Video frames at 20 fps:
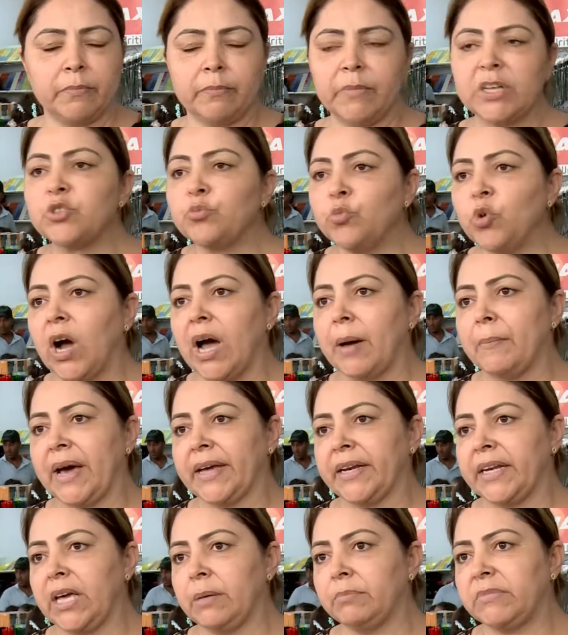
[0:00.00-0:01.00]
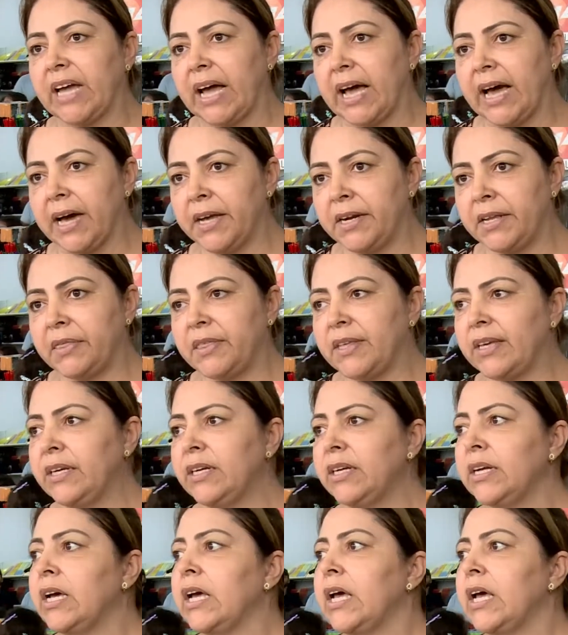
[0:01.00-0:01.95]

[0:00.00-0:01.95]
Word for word: مجموعة معناها نتاع عارضين